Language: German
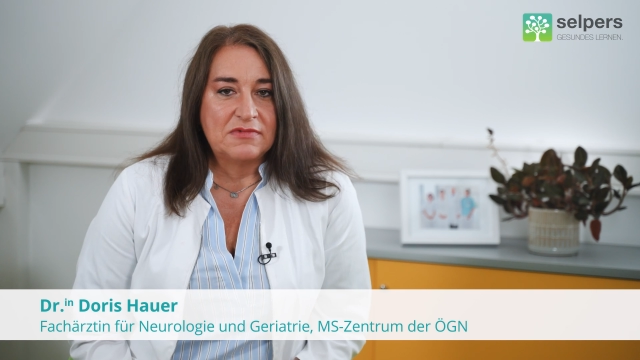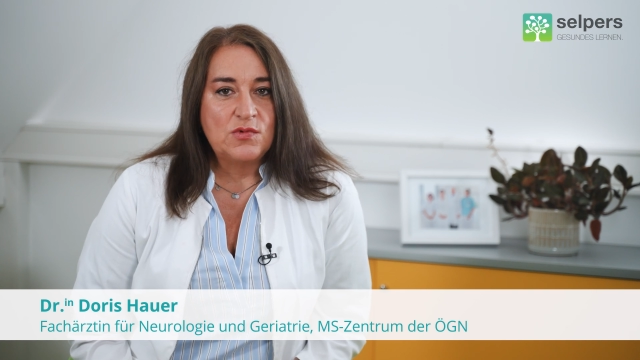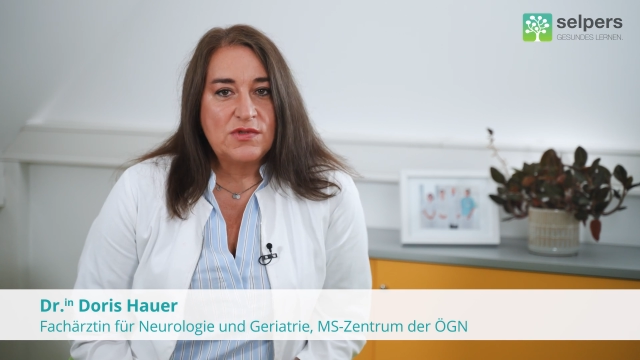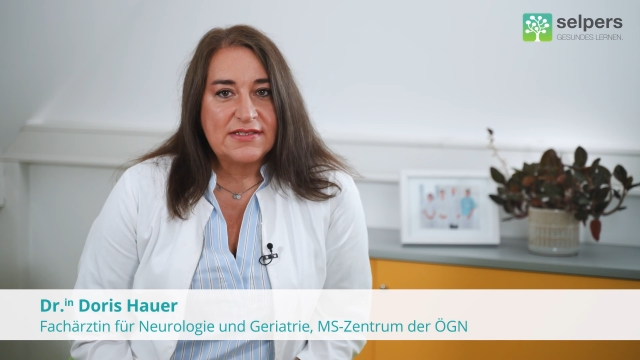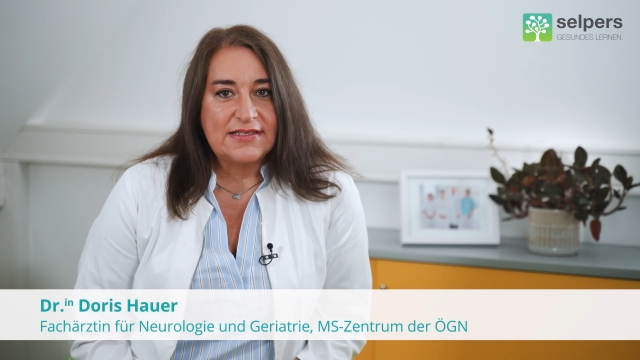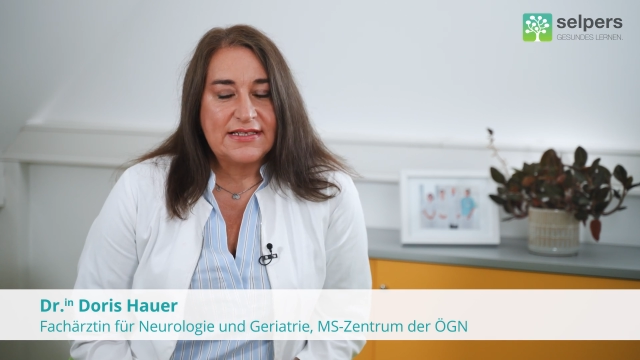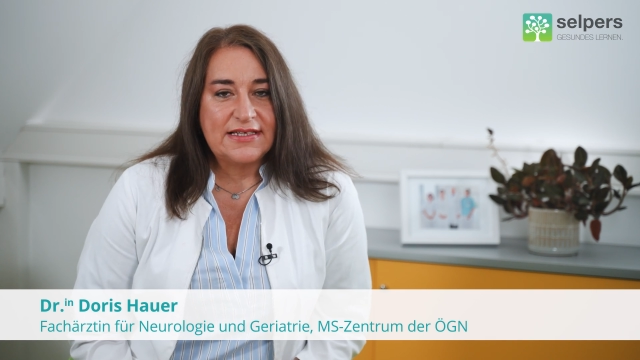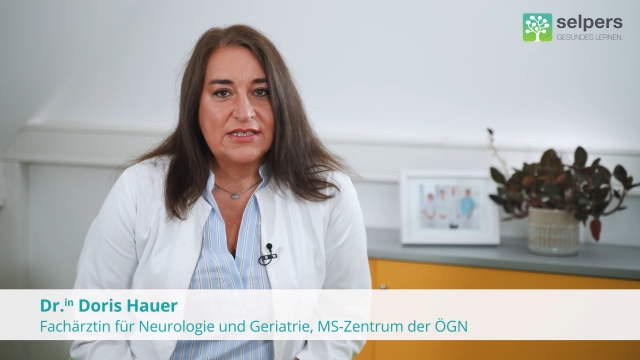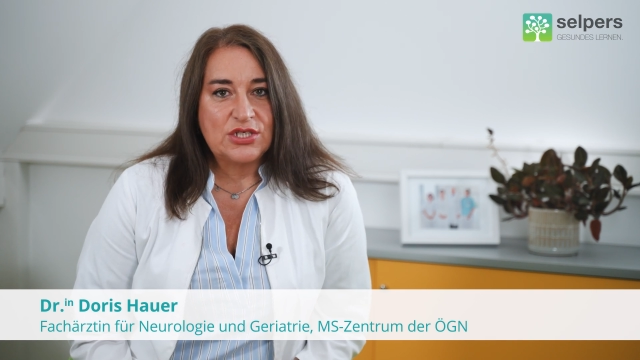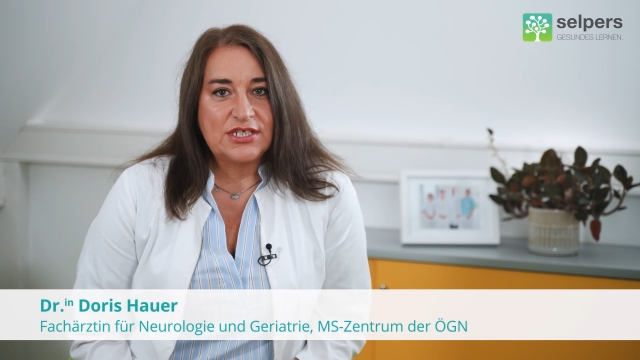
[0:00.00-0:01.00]

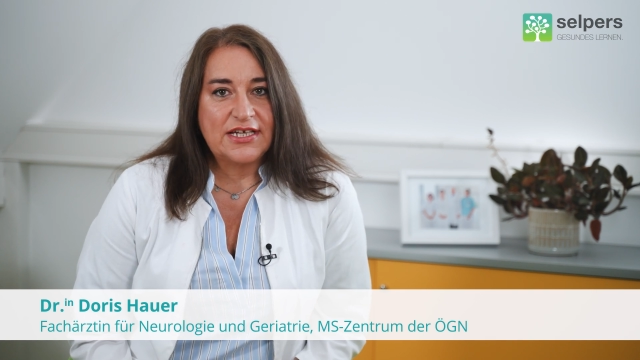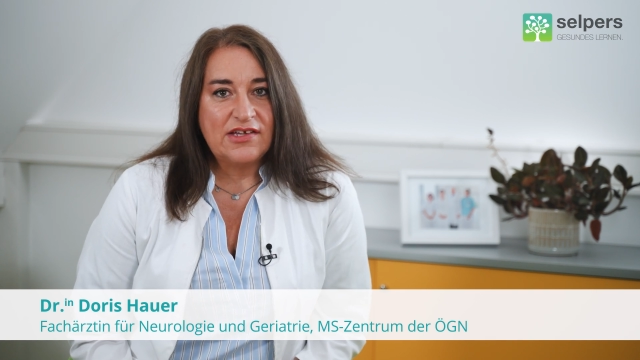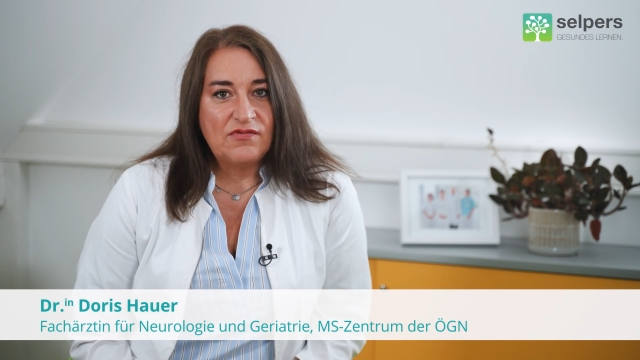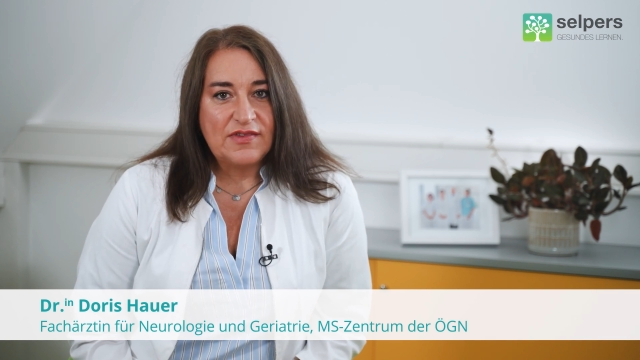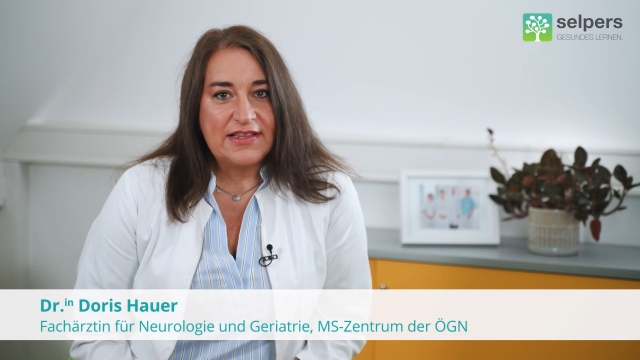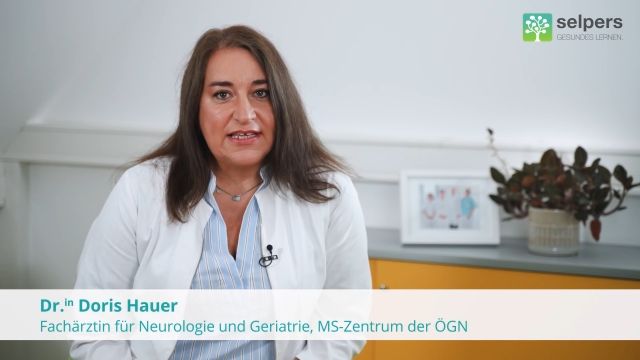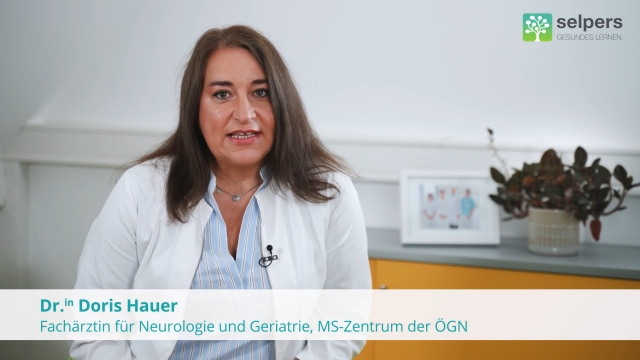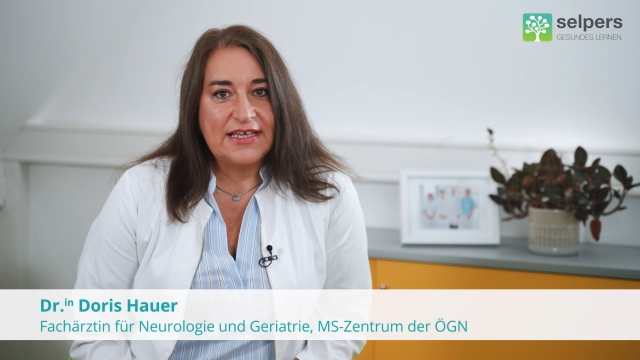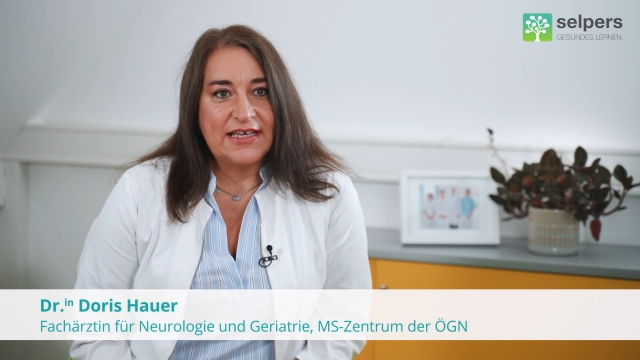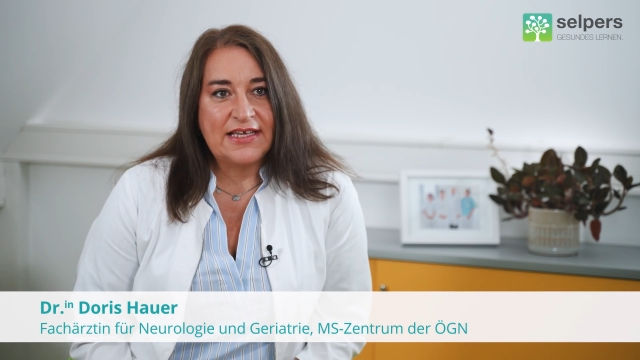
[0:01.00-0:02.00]
Zusätzliche
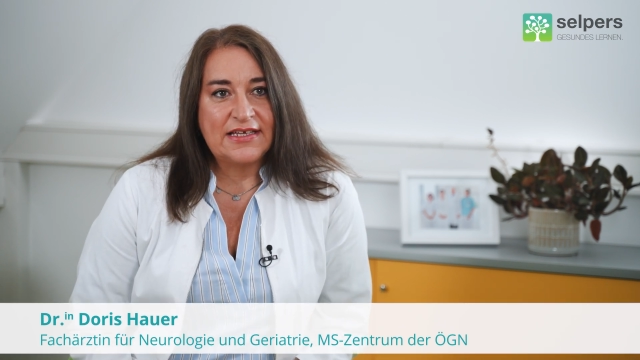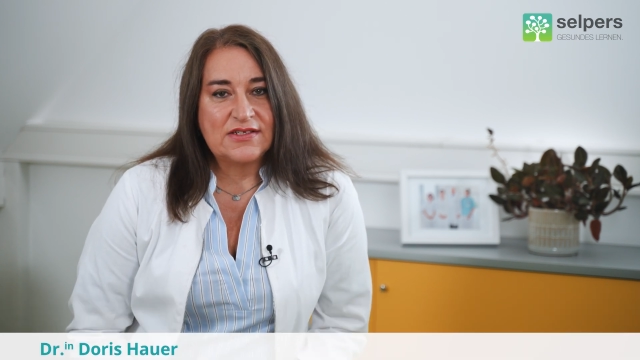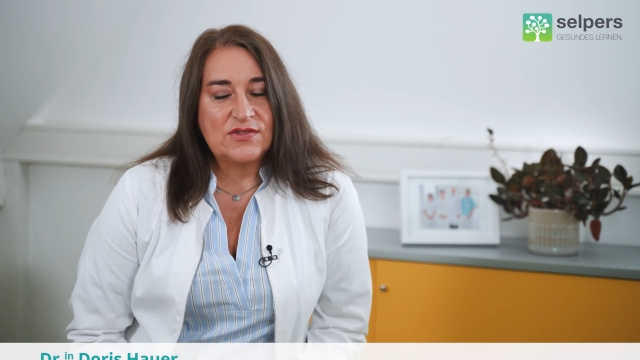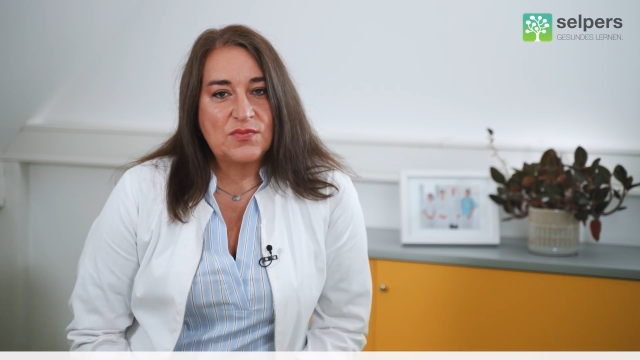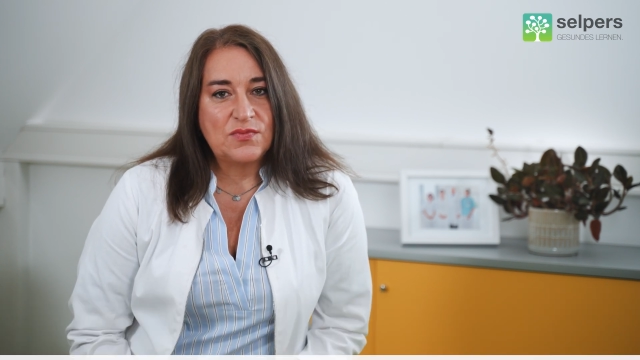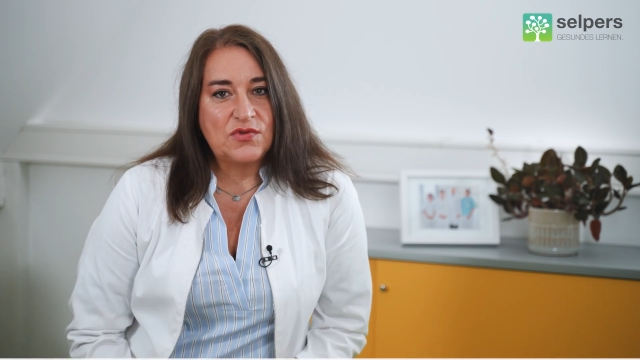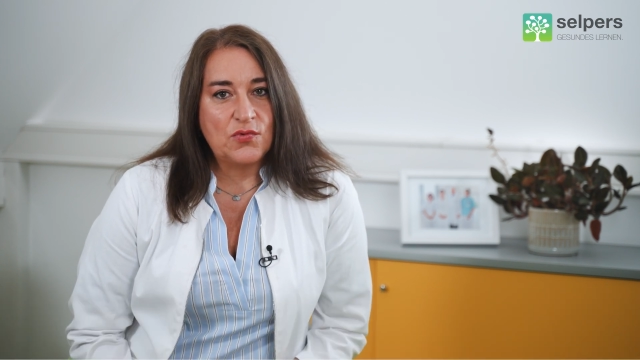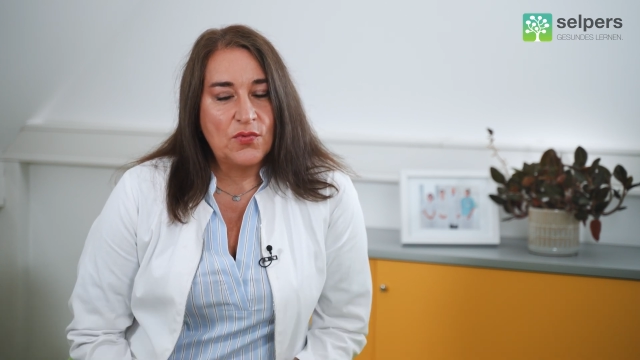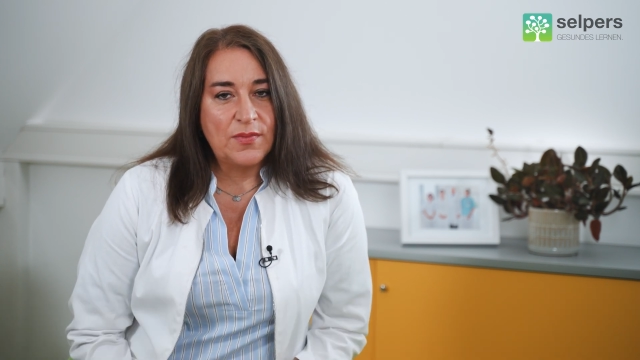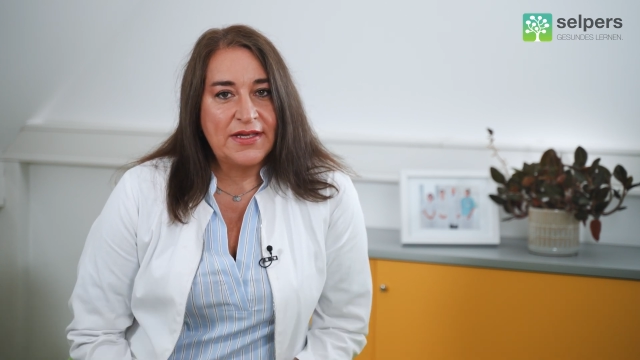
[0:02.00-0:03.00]
schriftliche
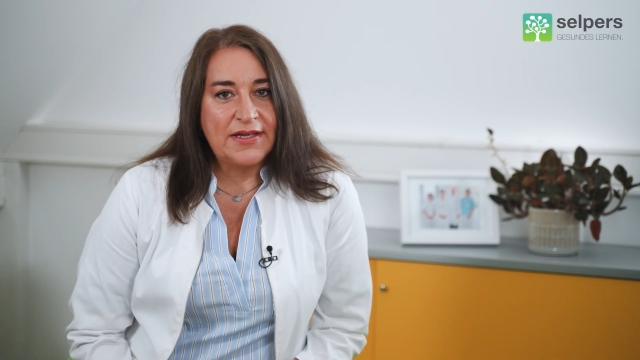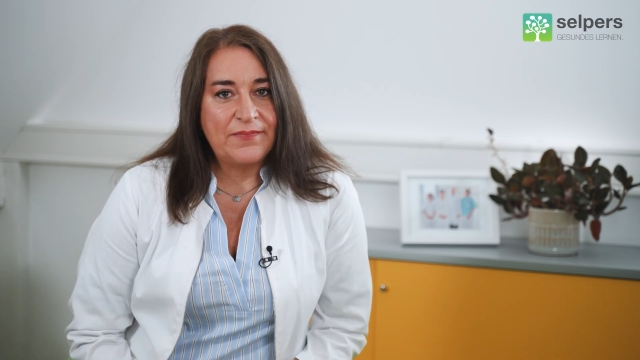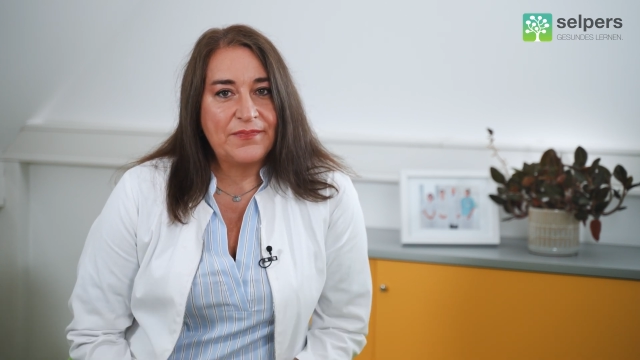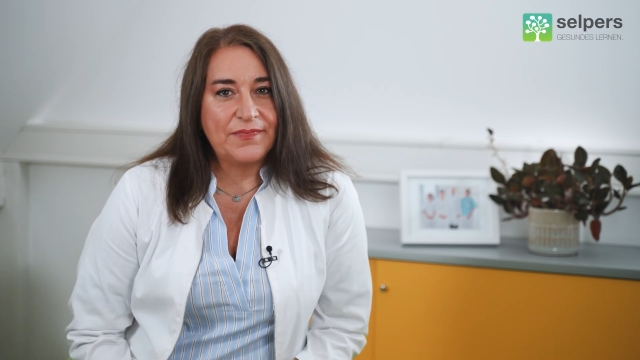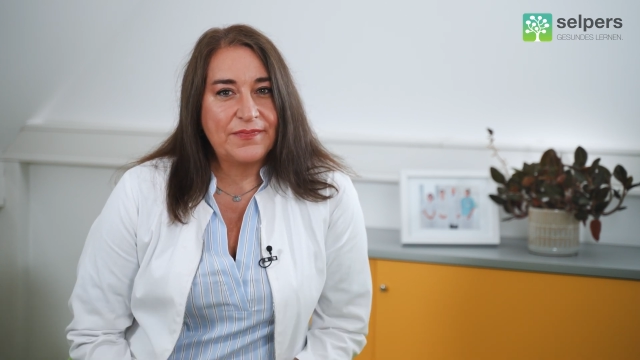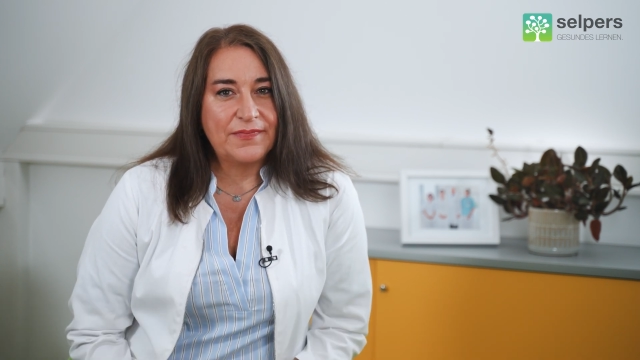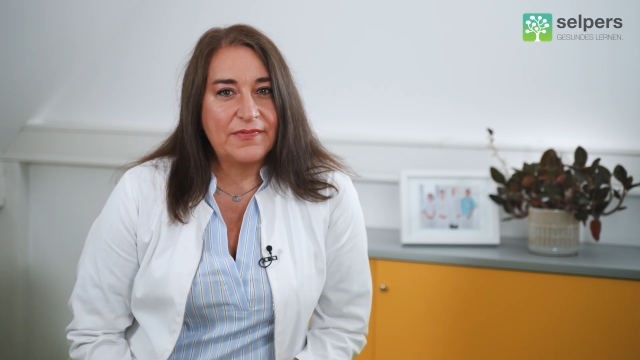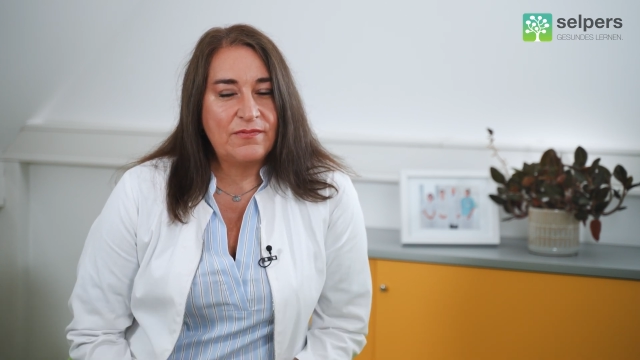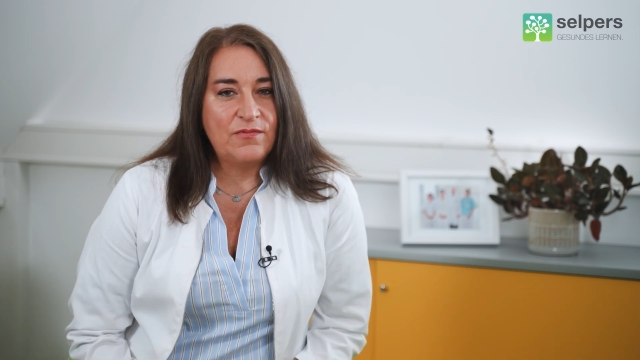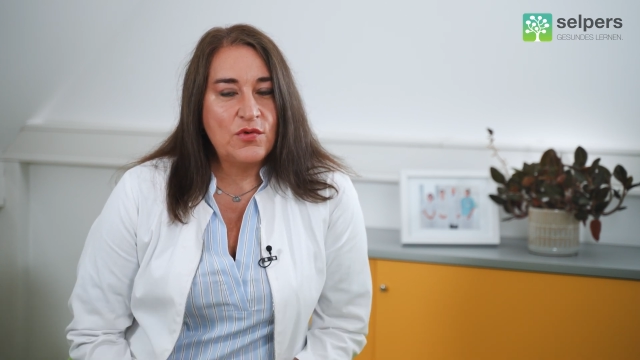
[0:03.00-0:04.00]
Symptome
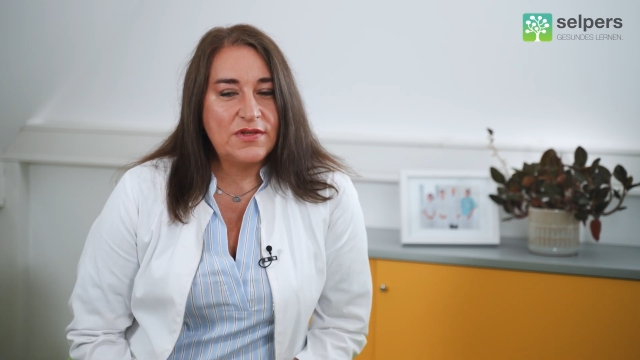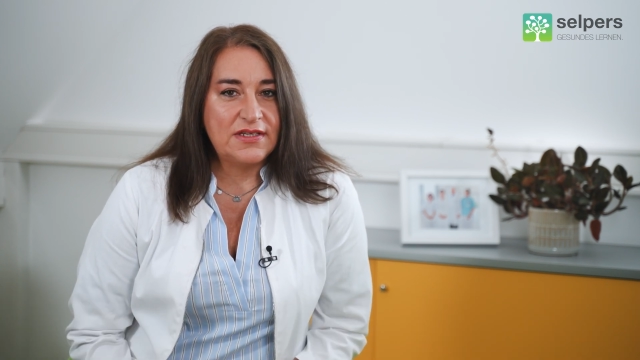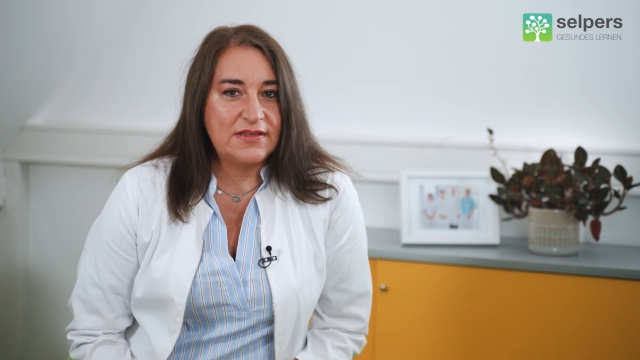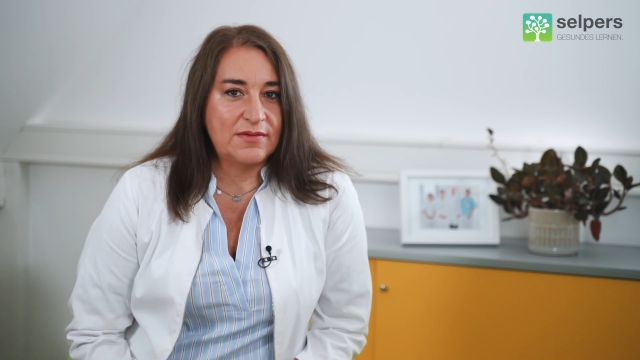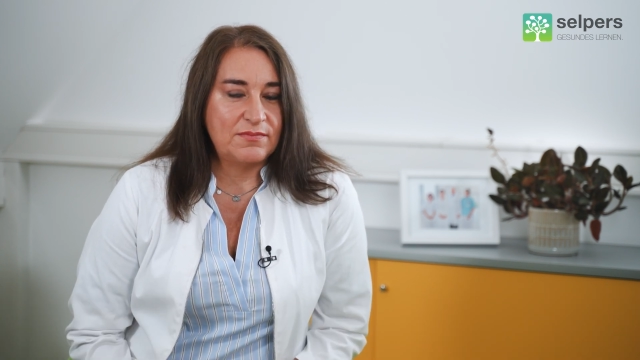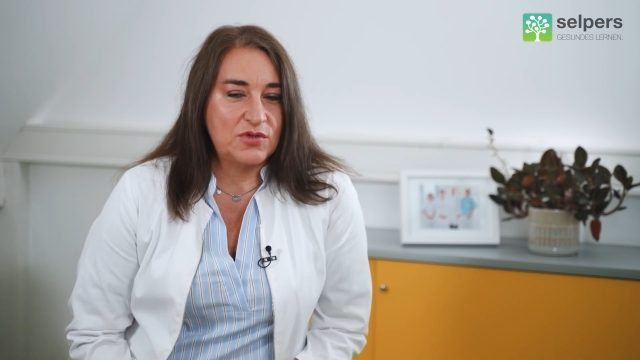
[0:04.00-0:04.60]
würde ich dann